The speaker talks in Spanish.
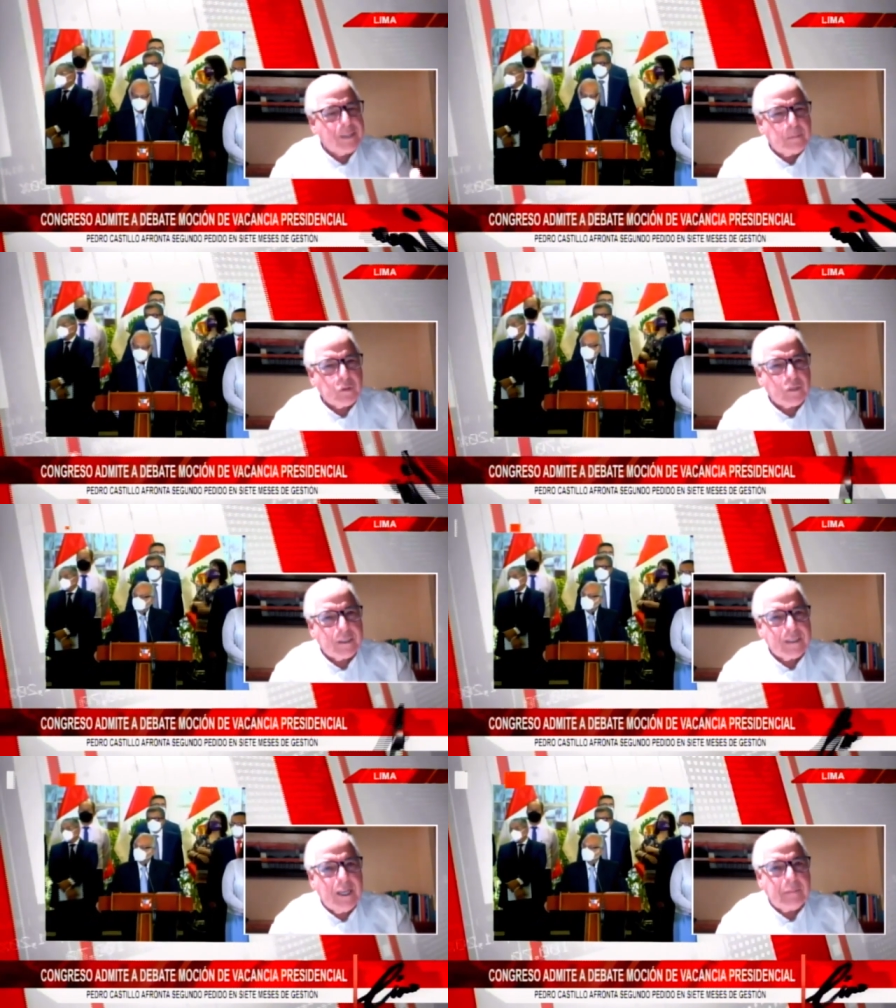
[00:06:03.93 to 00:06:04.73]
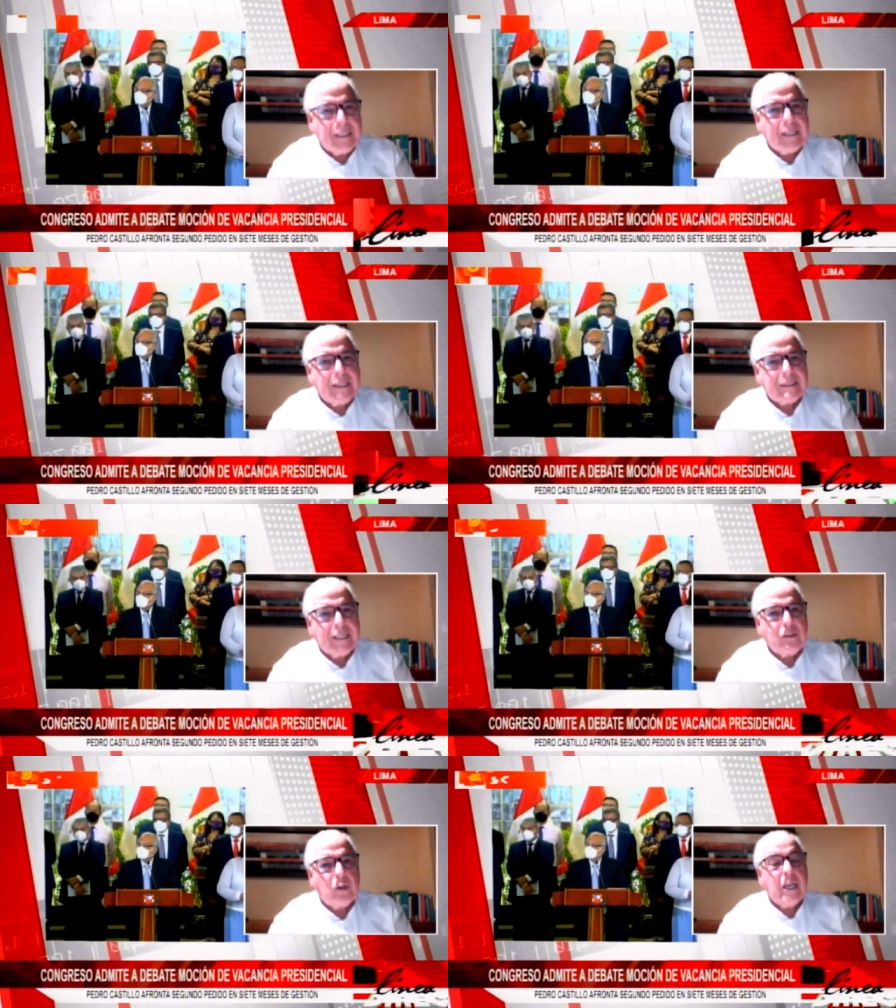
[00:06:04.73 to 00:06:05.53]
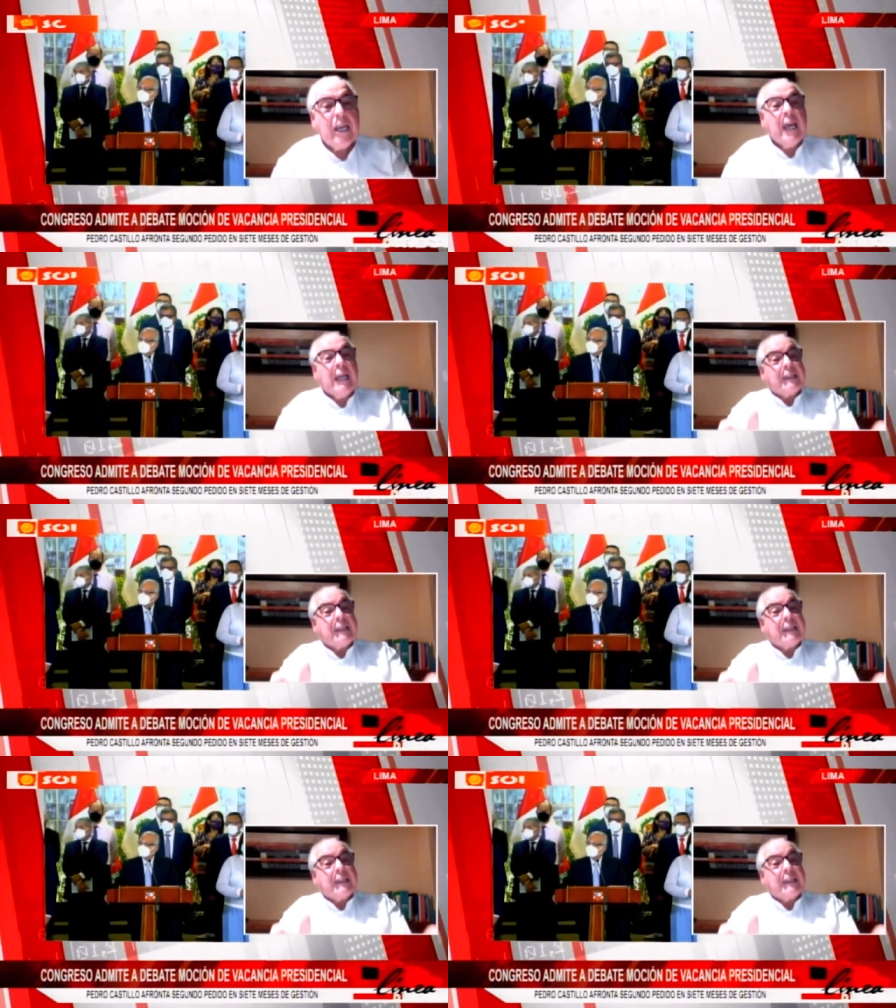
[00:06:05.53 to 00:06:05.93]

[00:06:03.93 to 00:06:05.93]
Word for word: estamos sencillamente diciéndole,